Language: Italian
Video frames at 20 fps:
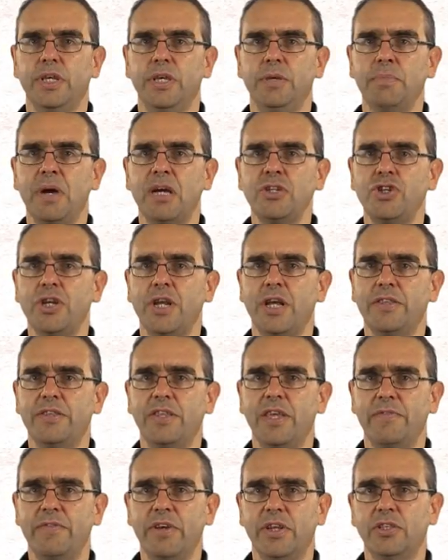Immagina
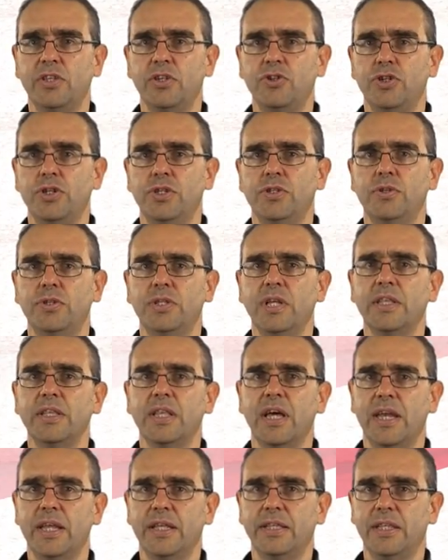di aver deciso di
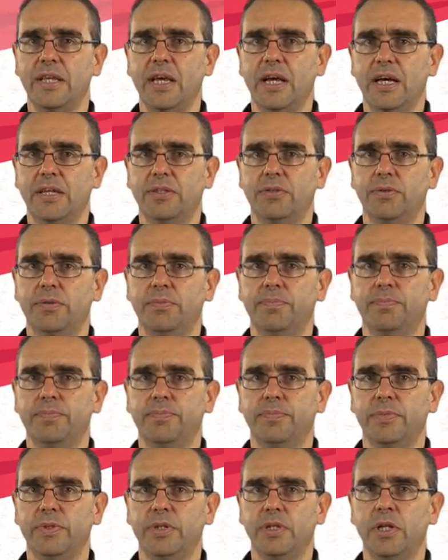andare a teatro.
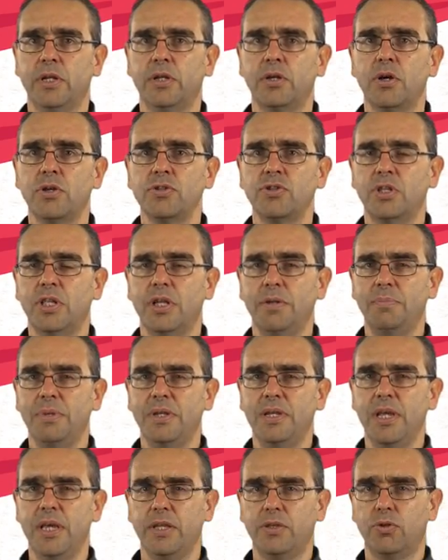Il costo del
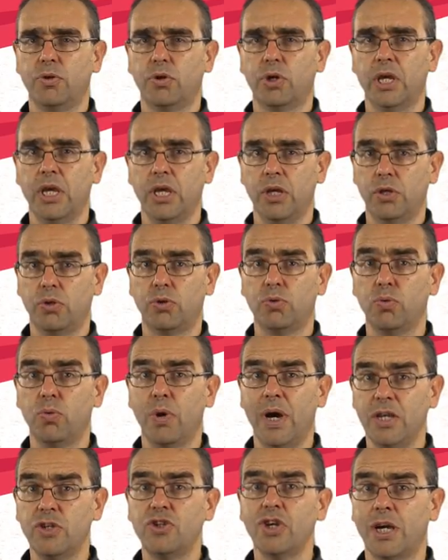biglietto che tu
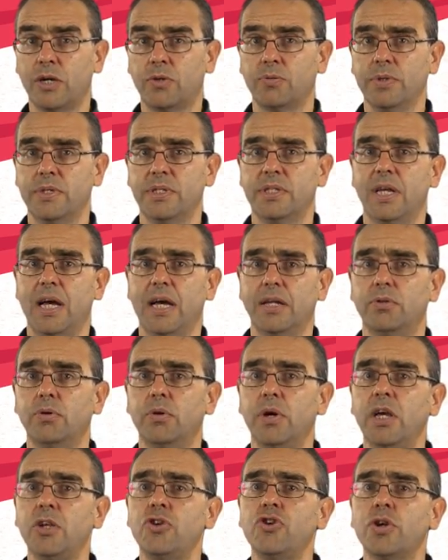hai già
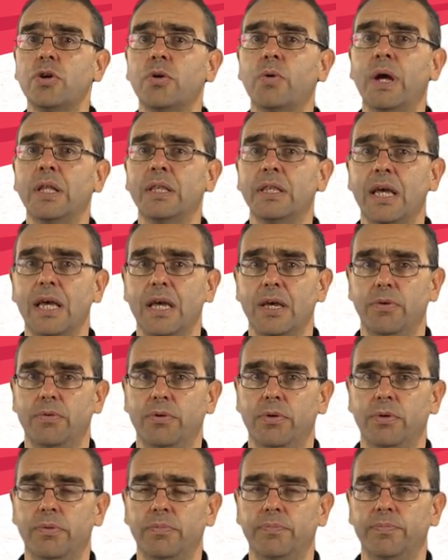acquistato è 50
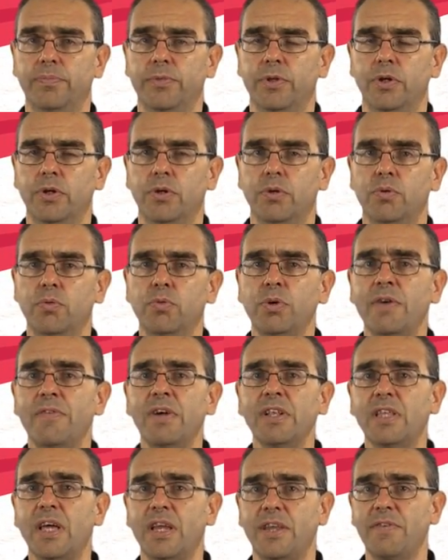euro. Una
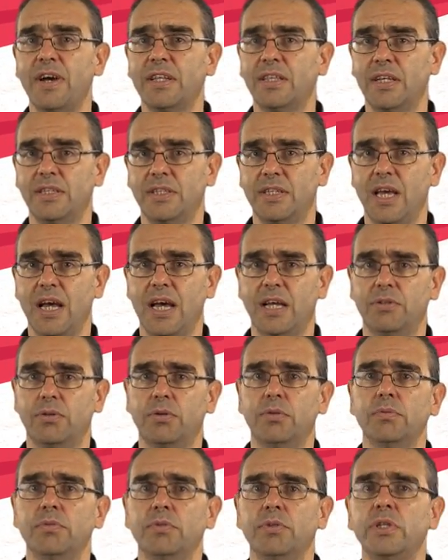volta arrivata a
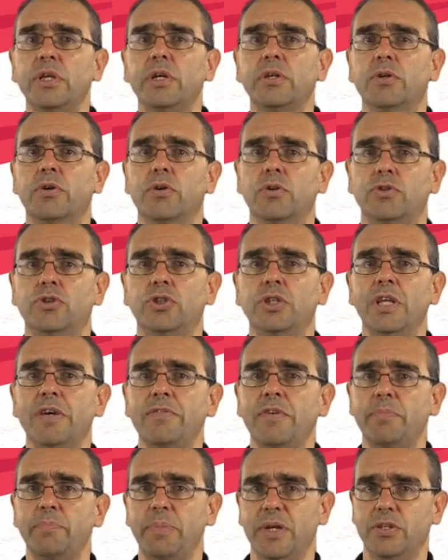teatro ti accorgi di
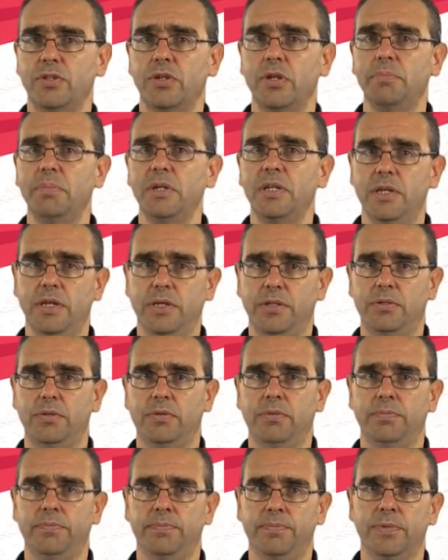aver perso il
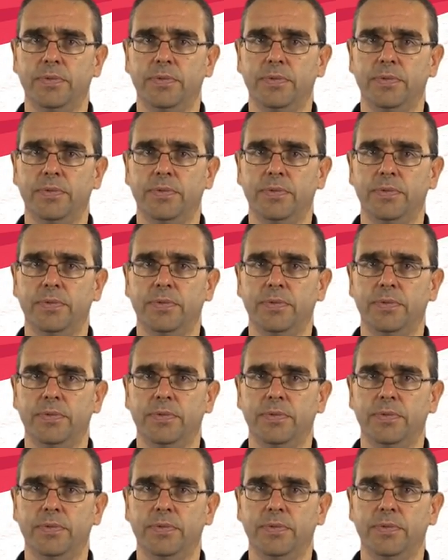biglietto.